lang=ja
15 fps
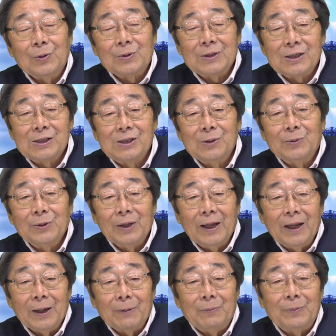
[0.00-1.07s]
を指しても
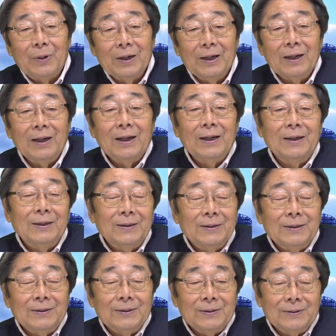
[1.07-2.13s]
ね、やっぱり、
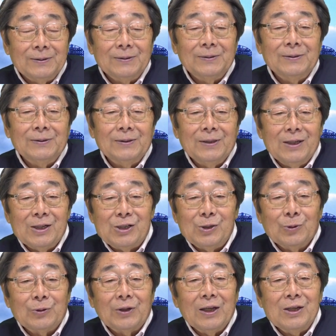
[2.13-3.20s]
うん、
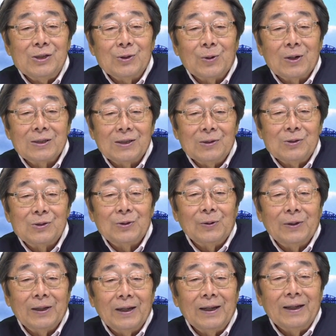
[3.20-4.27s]
1億円以上稼ぐ人
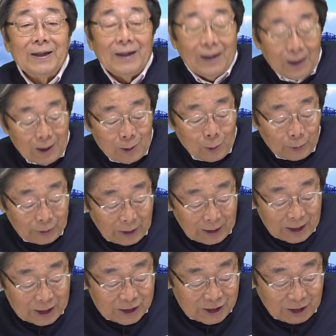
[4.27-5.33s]
はね、ああ、こんな
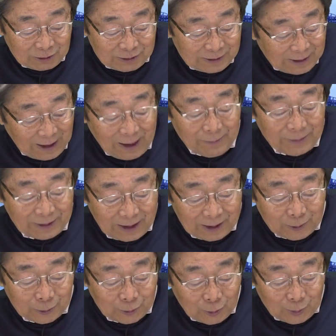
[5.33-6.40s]
なっちゃうんだ、みたい
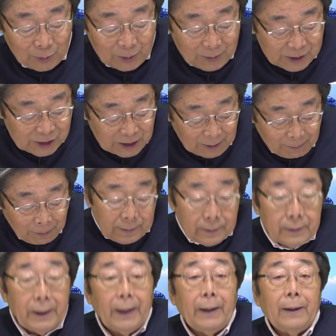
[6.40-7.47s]
なことを思いました。
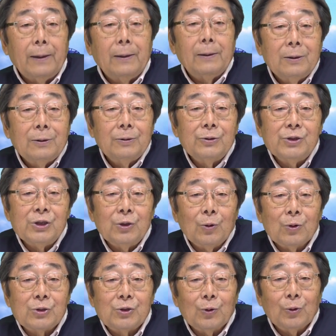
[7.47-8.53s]
で、藤井
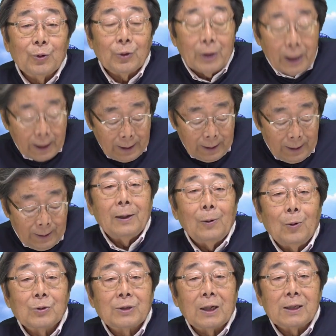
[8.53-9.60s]
王将のね、
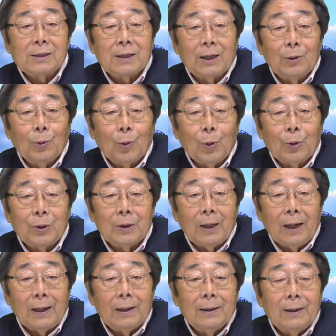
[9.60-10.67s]
幼さが残っ
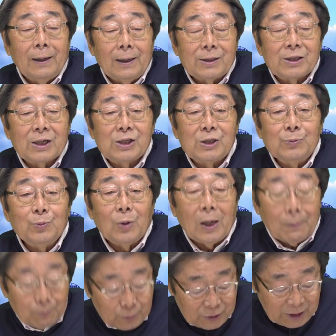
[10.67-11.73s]
た写真も
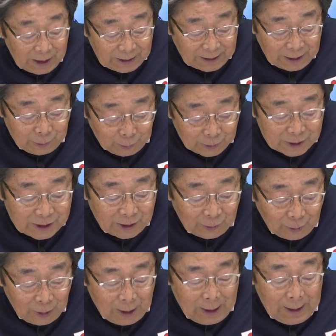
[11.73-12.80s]
アップされたようですけ
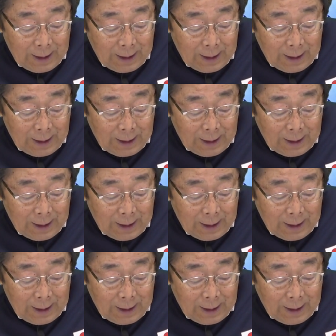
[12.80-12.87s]
ど、